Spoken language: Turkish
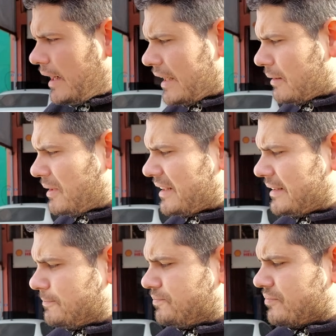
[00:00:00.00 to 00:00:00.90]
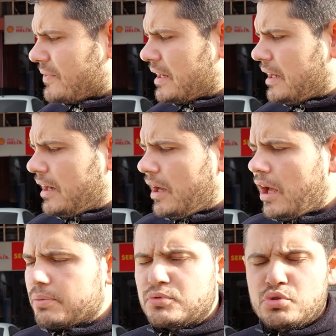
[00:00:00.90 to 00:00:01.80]
Arabanın
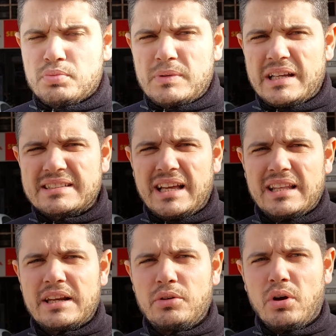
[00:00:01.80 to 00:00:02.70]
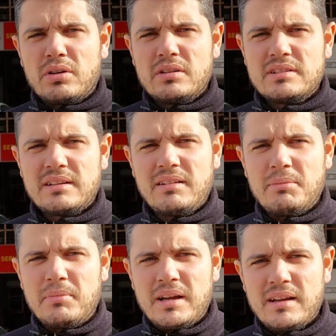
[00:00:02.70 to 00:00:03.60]
absürt kazaları yok.
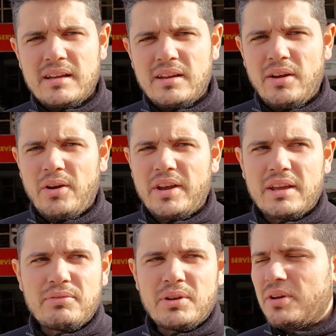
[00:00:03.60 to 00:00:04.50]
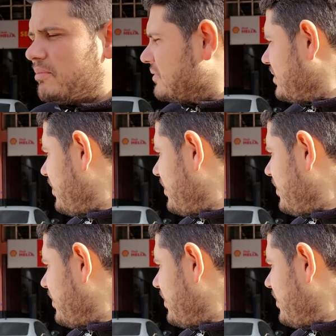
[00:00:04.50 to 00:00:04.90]
Tamam mı? Örnek veriyorum.